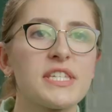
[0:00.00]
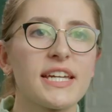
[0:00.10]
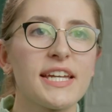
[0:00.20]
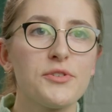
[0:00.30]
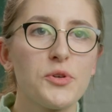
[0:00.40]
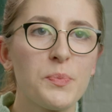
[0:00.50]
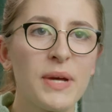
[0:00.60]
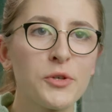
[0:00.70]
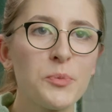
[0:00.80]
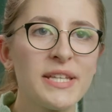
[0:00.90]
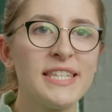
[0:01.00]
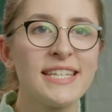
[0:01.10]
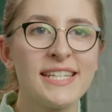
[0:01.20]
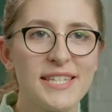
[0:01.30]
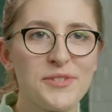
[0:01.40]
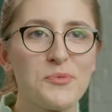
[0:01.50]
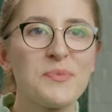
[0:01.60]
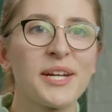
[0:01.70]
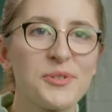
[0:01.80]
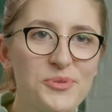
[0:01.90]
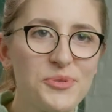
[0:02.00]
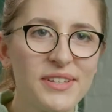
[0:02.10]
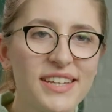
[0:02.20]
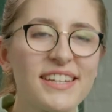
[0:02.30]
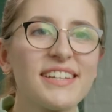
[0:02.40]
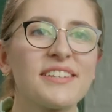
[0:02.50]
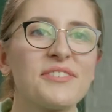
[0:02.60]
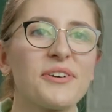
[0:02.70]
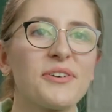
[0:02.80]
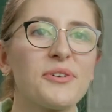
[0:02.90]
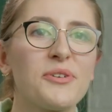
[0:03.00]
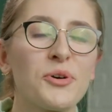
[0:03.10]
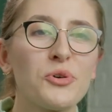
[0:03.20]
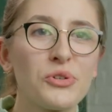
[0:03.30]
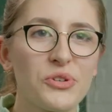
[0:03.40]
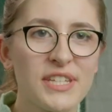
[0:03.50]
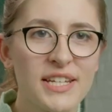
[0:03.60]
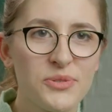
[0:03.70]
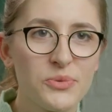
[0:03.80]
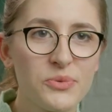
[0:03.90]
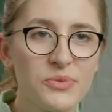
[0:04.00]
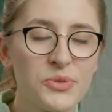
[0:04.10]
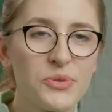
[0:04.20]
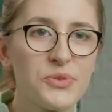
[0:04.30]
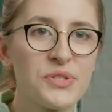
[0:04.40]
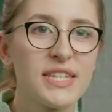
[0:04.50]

dirais de pas trop paniquer s'ils sont perdus dans leur orientation, de se